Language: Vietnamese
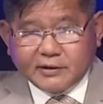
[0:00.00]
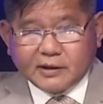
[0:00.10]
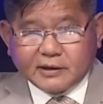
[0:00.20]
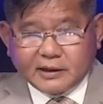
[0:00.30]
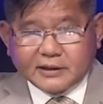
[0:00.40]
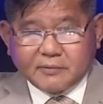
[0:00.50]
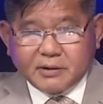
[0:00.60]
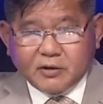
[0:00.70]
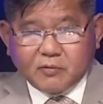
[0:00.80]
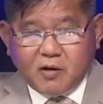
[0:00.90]
được các dân
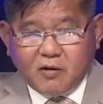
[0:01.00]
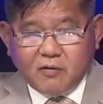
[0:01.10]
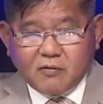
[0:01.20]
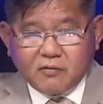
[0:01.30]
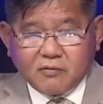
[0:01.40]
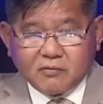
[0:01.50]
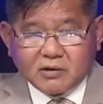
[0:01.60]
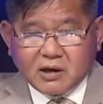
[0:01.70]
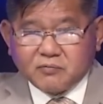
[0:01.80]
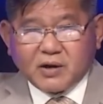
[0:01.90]
Mỹ ủng hộ,
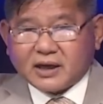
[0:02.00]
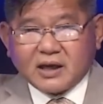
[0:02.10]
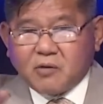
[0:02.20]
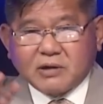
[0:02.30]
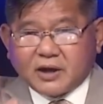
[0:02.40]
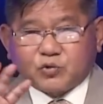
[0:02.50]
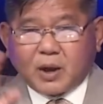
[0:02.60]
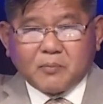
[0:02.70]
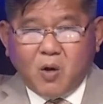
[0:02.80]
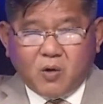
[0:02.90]
không phải không cần
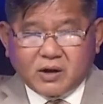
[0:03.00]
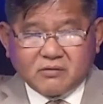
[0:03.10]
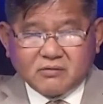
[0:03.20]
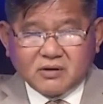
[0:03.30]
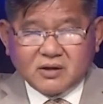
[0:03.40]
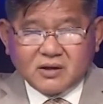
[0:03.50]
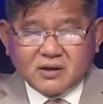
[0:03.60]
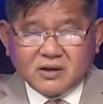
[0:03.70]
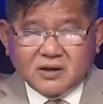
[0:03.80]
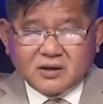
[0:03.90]
toàn bộ đâu.
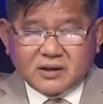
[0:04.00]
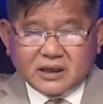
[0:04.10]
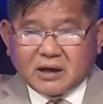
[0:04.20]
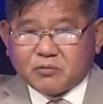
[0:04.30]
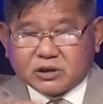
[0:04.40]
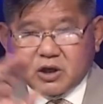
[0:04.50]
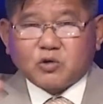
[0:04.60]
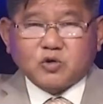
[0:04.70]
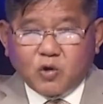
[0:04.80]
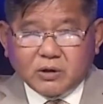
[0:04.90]
Chỉ cần một
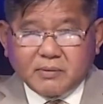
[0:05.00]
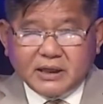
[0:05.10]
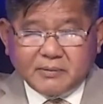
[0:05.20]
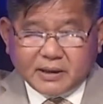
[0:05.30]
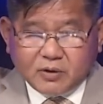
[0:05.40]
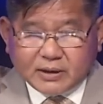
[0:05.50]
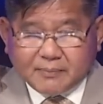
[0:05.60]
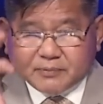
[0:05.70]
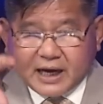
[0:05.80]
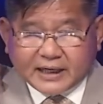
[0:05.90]
thiểu số nước Mỹ nhưng mà nếu nó
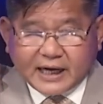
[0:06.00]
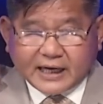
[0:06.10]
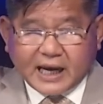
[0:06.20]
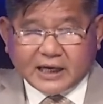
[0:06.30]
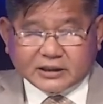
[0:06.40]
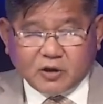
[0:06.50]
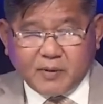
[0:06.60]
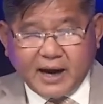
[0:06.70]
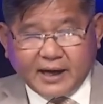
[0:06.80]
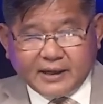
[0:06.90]
nằm rải rác các cái tiểu
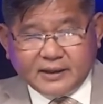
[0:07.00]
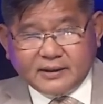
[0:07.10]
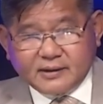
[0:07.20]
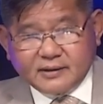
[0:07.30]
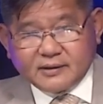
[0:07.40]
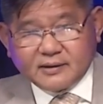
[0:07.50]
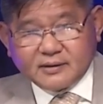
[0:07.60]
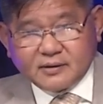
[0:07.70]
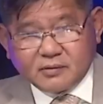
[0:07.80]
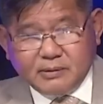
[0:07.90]
bang,
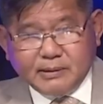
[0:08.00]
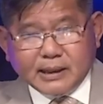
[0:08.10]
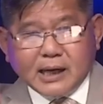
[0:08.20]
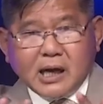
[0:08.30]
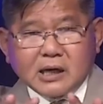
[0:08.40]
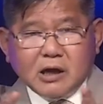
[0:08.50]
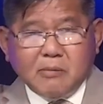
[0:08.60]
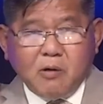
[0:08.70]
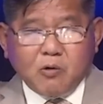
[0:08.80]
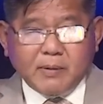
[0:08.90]
cái cơ cấu
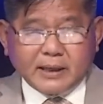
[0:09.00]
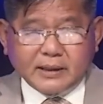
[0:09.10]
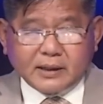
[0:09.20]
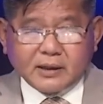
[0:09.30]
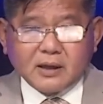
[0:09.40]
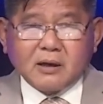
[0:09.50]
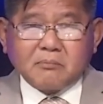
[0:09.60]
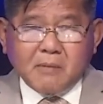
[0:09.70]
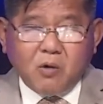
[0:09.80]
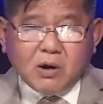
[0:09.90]
bầu của Mỹ
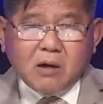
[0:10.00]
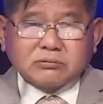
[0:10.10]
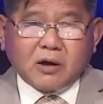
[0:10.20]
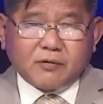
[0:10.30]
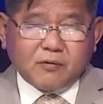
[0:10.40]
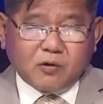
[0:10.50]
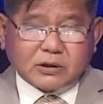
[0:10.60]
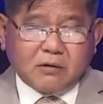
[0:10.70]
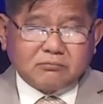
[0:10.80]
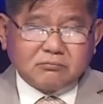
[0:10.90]
bầu không theo phiếu phổ
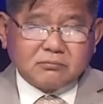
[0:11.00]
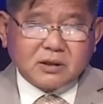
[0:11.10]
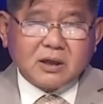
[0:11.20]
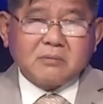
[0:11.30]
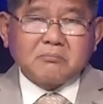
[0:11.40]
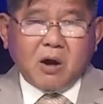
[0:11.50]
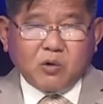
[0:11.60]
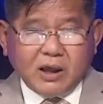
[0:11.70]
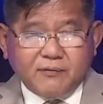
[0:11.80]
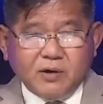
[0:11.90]
thông,
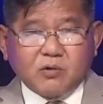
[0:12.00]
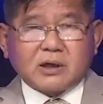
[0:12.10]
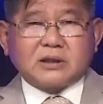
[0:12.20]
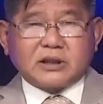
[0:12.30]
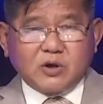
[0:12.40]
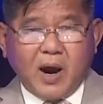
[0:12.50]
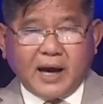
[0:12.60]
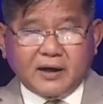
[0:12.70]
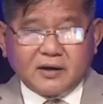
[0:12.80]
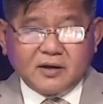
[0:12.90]
bầu lấy phiếu cử tri đoàn